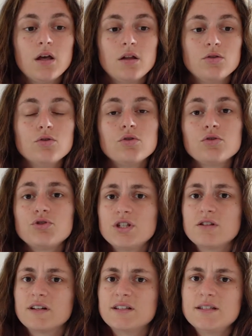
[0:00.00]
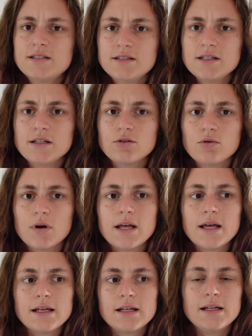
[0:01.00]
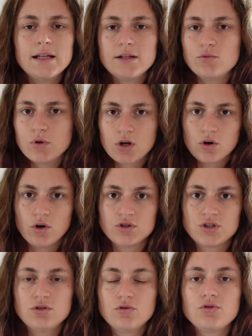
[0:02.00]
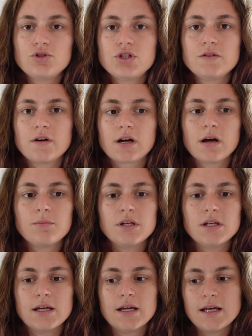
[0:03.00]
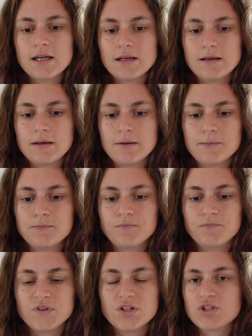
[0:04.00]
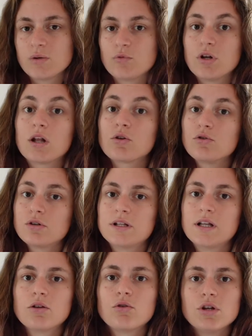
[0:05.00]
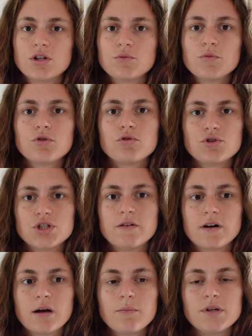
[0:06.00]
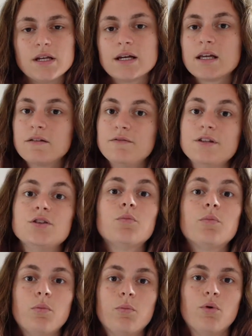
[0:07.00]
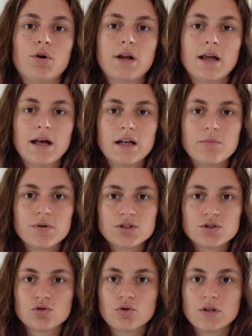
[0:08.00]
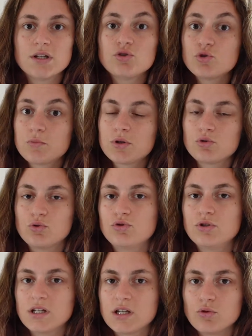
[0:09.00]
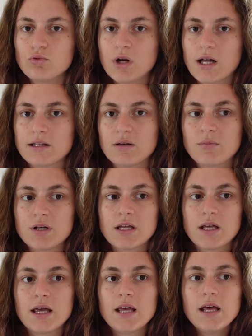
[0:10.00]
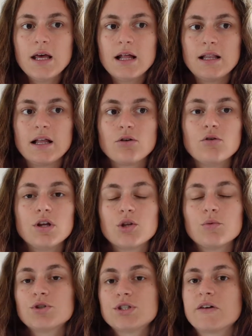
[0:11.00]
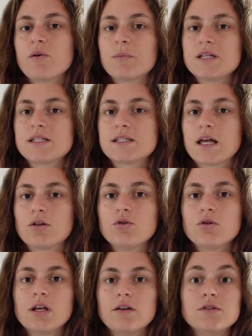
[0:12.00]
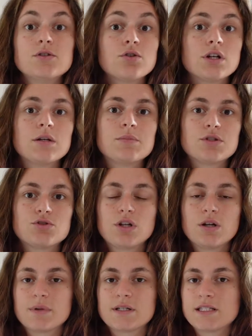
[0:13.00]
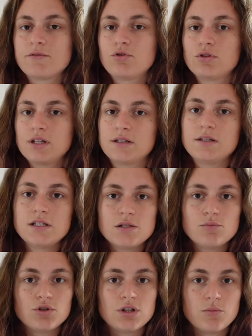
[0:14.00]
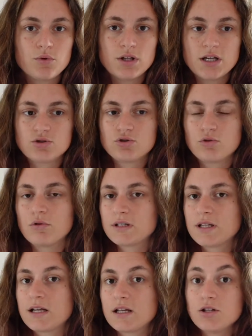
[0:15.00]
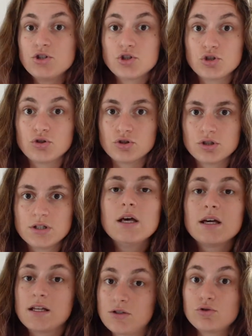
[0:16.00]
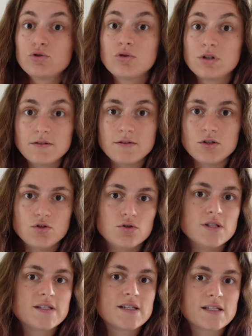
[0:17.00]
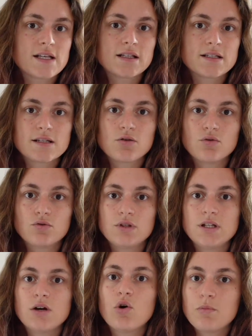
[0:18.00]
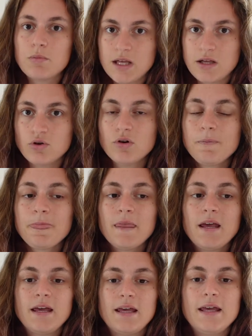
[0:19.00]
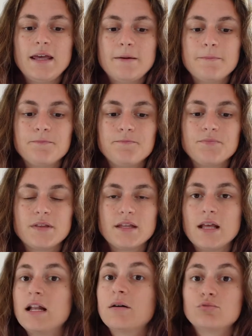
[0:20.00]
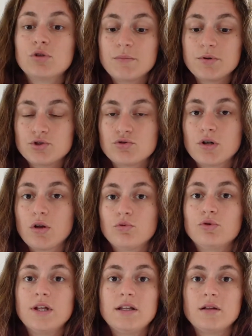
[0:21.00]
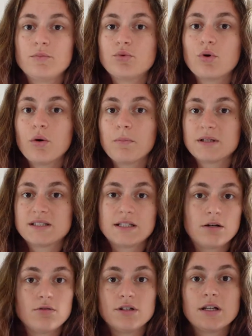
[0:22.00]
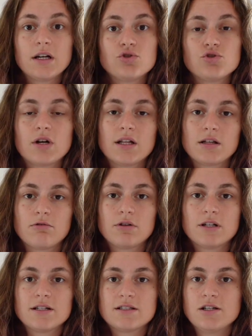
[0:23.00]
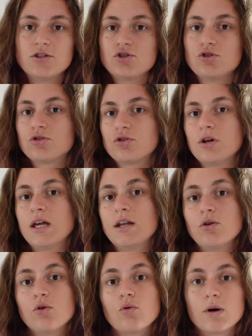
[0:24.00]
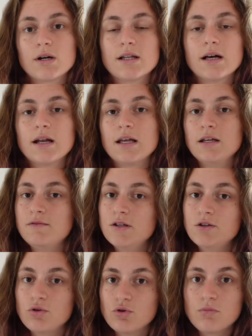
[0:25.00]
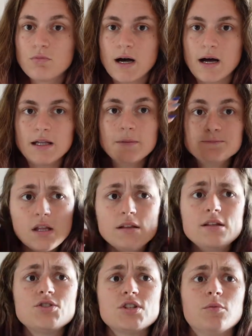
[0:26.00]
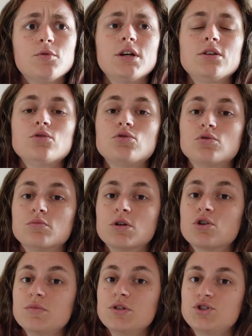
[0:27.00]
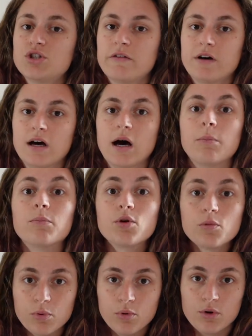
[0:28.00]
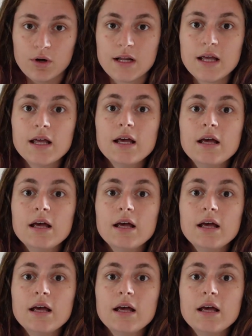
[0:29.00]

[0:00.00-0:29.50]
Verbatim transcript: non riusciva a distinguere le due cose, non riusciva a capire, ehm, diciamo, l'alg- l'algoritmo non riusciva a capire che video proporre alle persone, soprattutto di che durata, perché l'algoritmo stava pensando che visto che le persone passavano tantissimo tempo adesso a guardare gli short, che sono dei video di 60 secondi o meno, e, ehm, una persona, un utente può passare un'intera giornata a guardarsi di short e non guardare i video normali, diciamo che YouTube cominciava a proporre